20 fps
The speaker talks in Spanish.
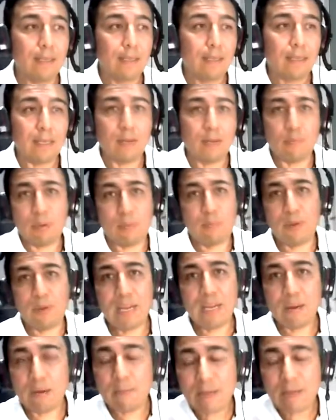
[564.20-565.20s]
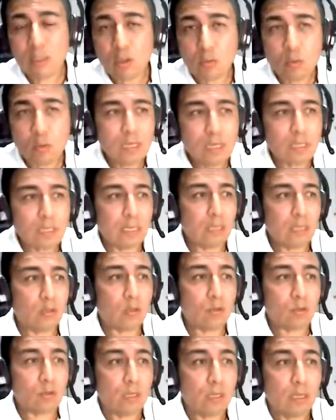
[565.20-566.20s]
El papá y la mamá son muy
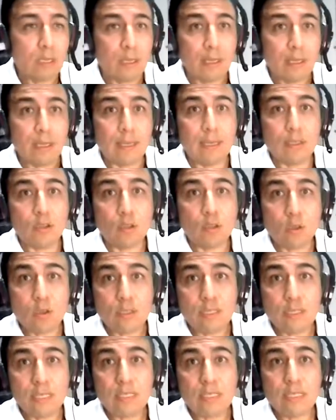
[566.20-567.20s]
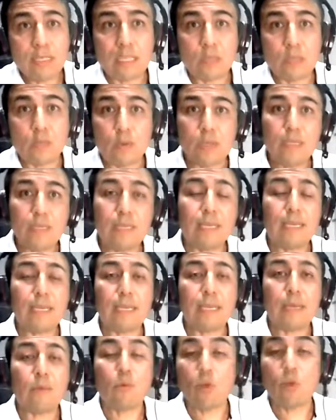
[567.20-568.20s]
estrictos. Entonces, después de
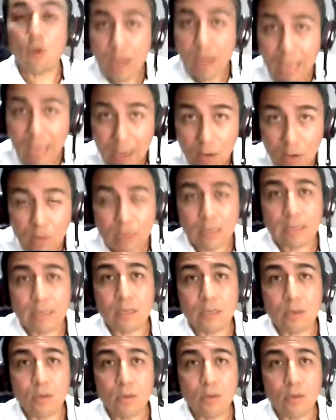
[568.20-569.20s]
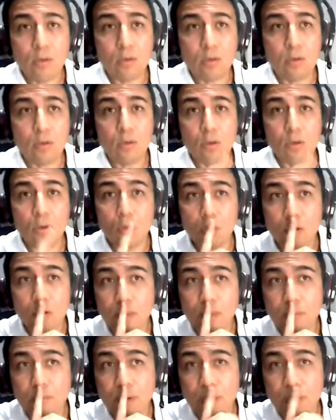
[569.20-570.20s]
que violaron al niño, lo
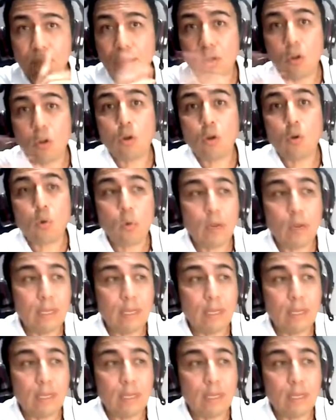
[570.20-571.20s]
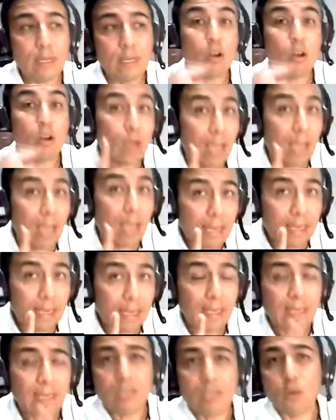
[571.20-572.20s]
reprime, no lo cuenta, se lo
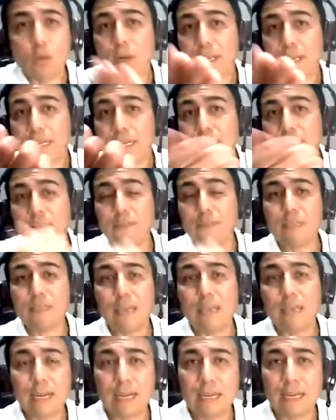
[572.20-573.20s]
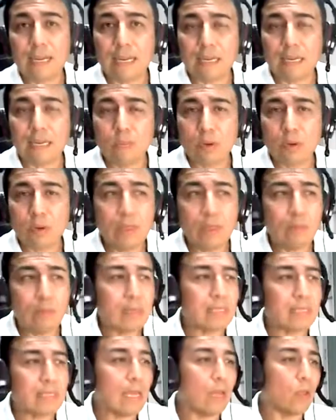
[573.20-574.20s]
calla. Igual que Estafisagria, que reprime
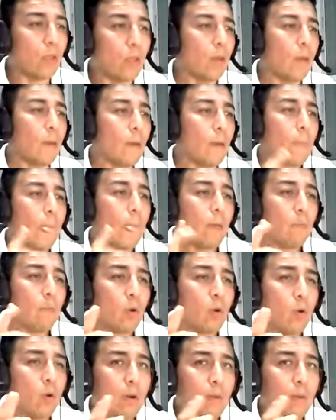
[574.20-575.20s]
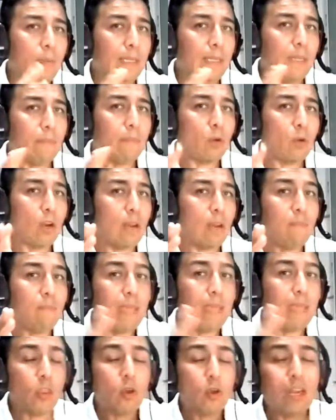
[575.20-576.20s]
demasiado. Probablemente por el
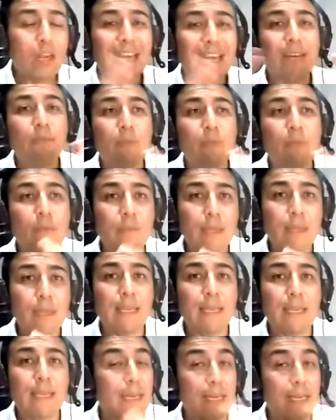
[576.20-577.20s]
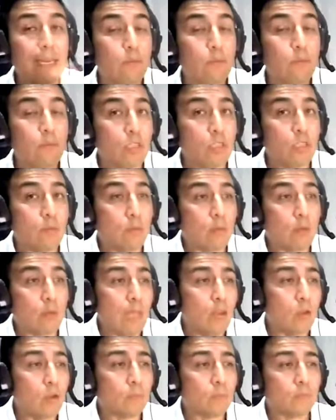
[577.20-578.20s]
miedo a la reprimenda, que le hace muchísimo
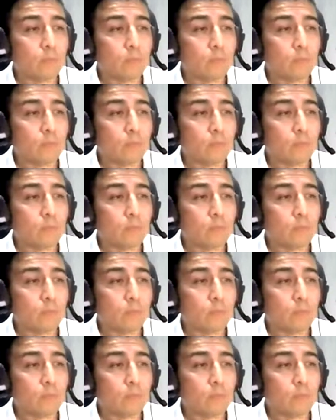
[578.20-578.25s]
daño.